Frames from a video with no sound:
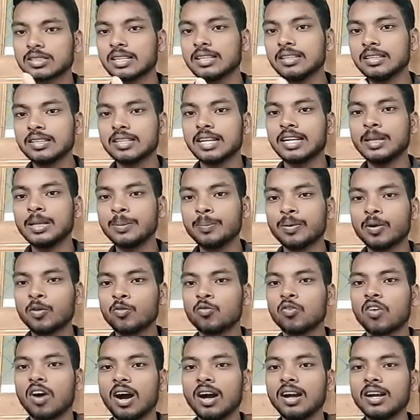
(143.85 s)
சேர்ந்து நடிப்பை
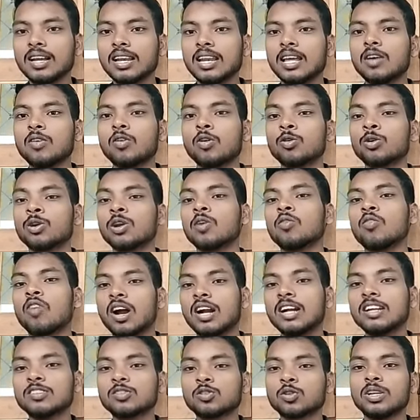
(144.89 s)
வாங்கலை அவங்கள
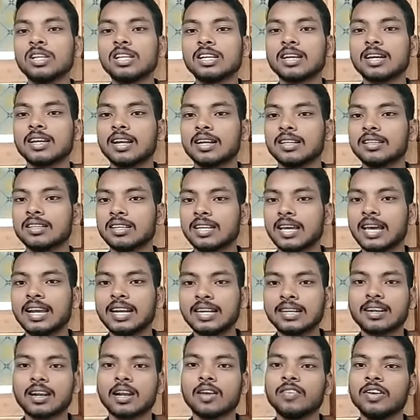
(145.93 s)
வாழ சொல்லியிருக்காரு அந்த
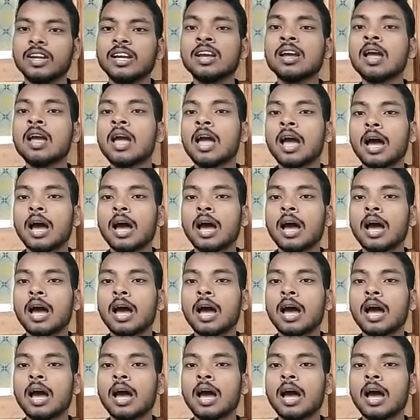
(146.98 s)
கேரக்டராகவே